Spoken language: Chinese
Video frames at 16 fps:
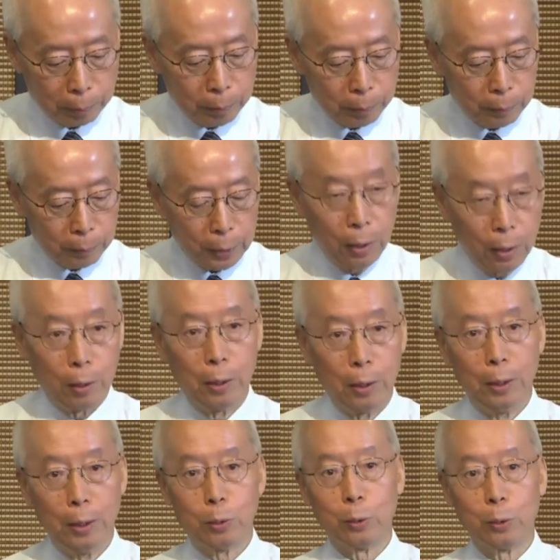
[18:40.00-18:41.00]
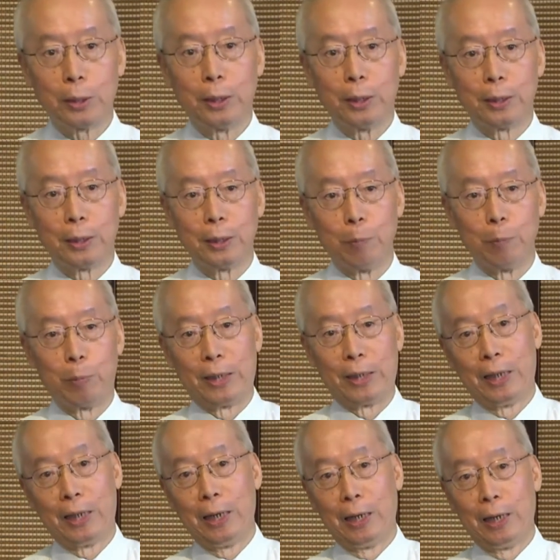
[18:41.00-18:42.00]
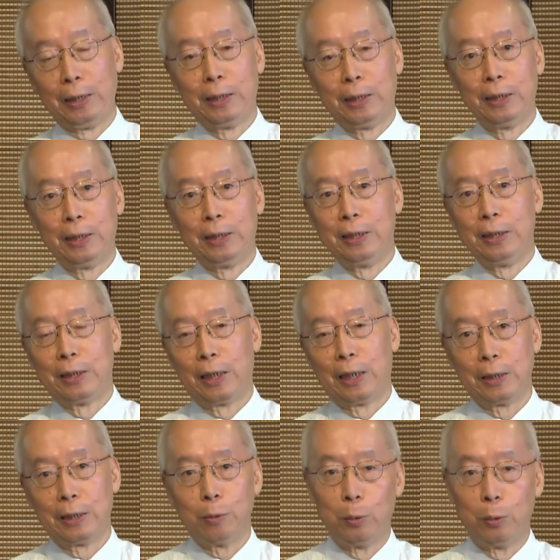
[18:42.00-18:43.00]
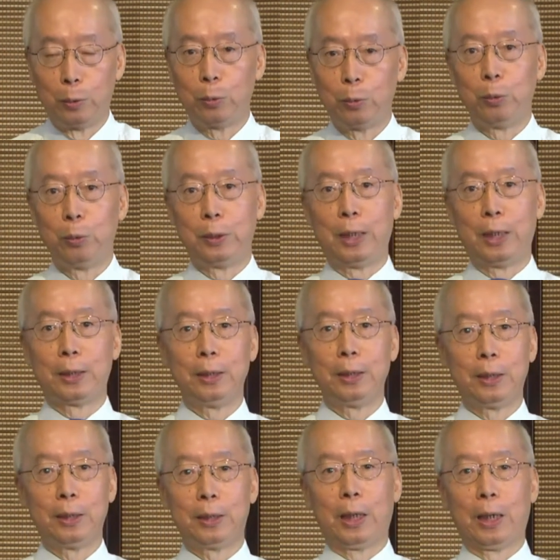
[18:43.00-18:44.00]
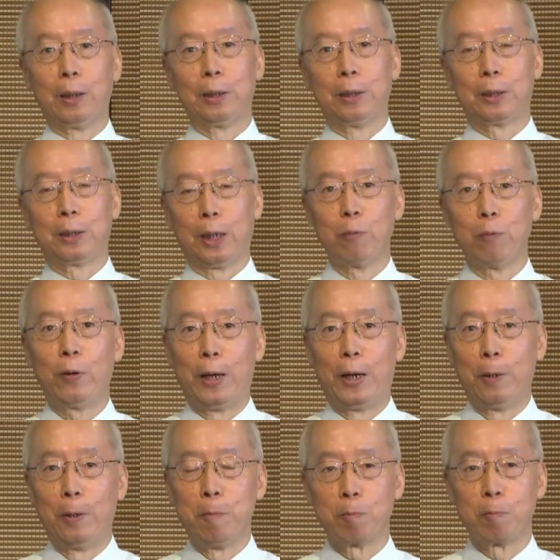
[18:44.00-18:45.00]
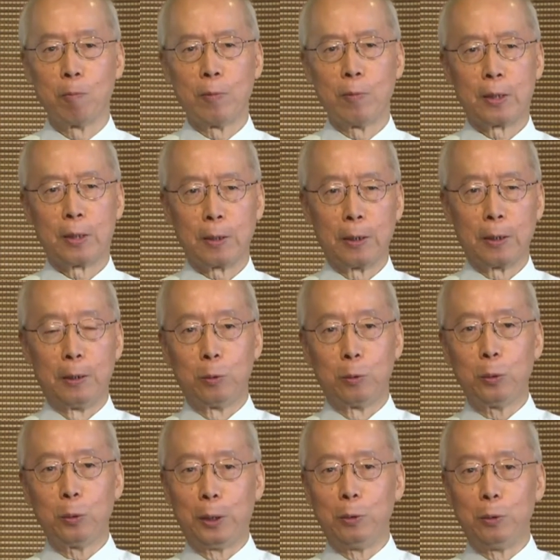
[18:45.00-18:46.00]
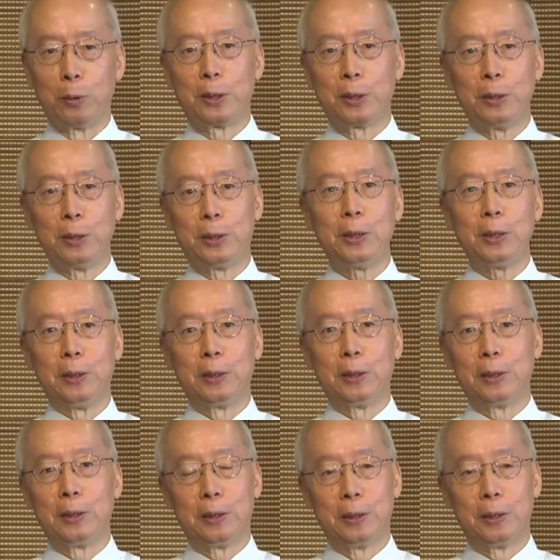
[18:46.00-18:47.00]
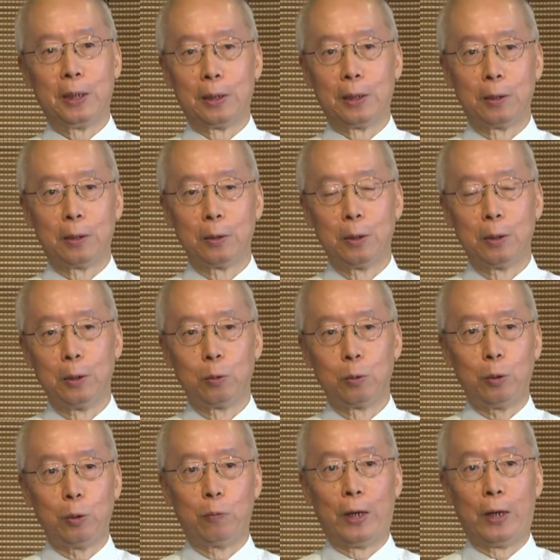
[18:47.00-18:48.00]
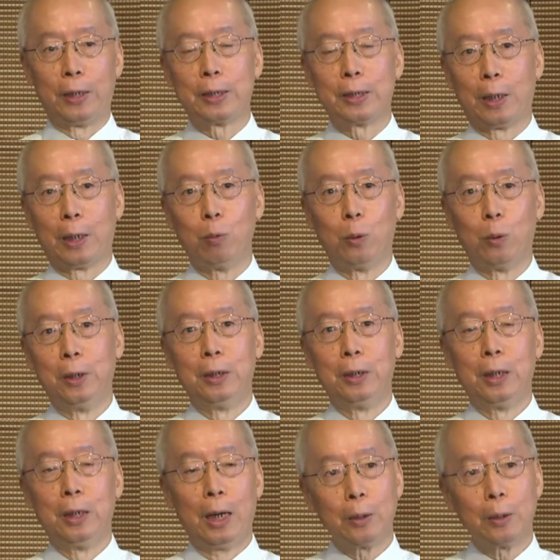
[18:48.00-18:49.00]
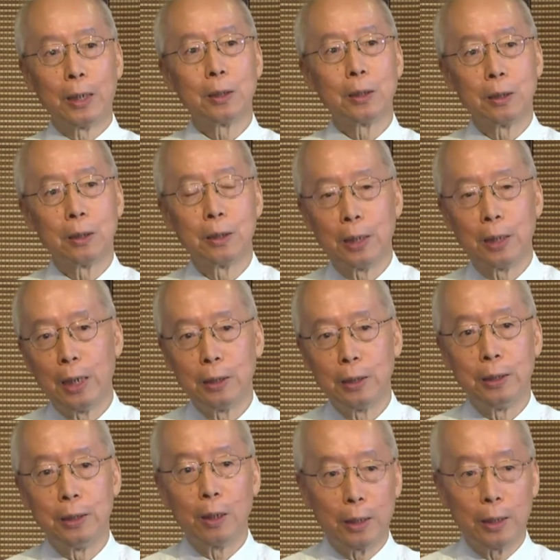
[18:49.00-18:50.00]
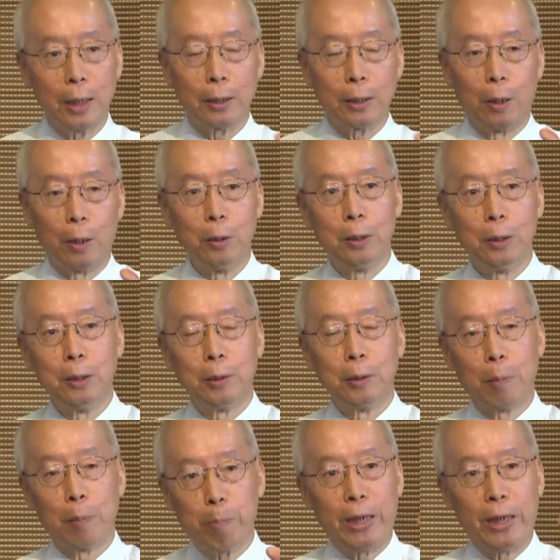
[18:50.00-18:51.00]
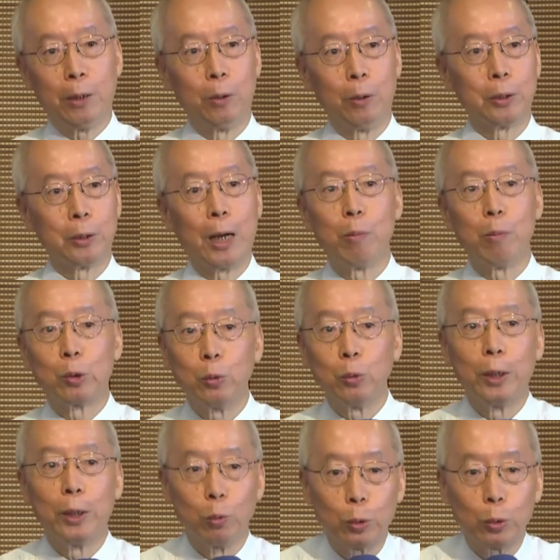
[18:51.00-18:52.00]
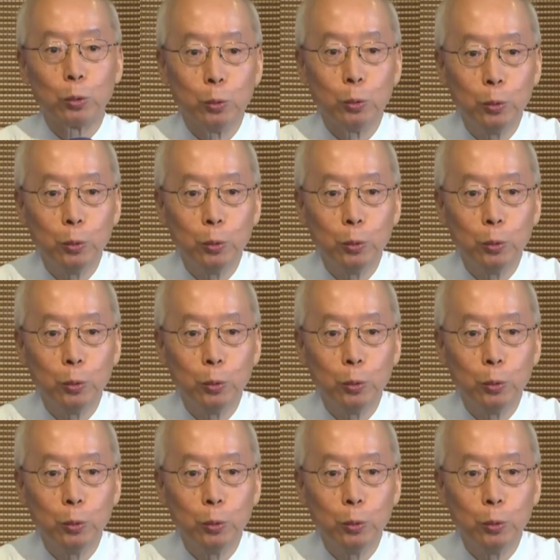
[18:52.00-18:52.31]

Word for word: 啊恩宗真的是很棒，他还他我就觉得他今天讲讲法，就很有自信。那对法的掌握，还有他他你要看到他背后，他有没有读很多书